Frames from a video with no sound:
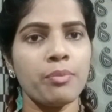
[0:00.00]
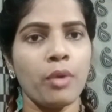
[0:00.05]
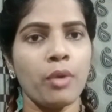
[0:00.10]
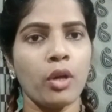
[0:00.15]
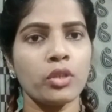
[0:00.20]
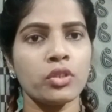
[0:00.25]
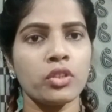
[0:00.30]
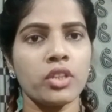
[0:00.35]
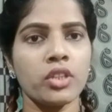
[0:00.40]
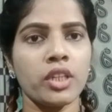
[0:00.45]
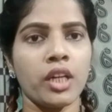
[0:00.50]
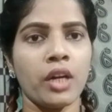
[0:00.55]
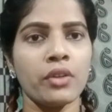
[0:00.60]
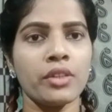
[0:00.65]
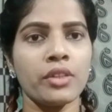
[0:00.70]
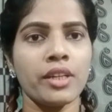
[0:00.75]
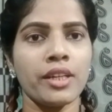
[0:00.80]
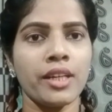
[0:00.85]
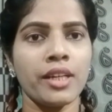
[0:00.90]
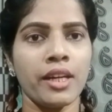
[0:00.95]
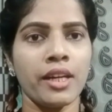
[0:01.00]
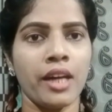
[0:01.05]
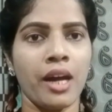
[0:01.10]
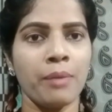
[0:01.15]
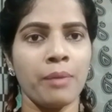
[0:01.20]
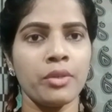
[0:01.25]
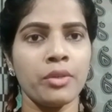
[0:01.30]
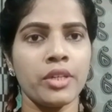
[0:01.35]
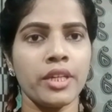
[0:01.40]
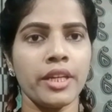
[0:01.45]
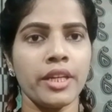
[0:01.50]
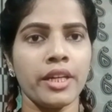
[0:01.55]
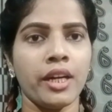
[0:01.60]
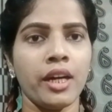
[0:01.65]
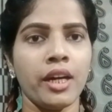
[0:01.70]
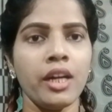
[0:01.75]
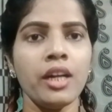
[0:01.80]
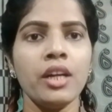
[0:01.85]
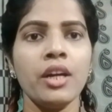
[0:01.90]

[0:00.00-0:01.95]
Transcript: बॉक्स से चेकआउट करना ना भूलिएगा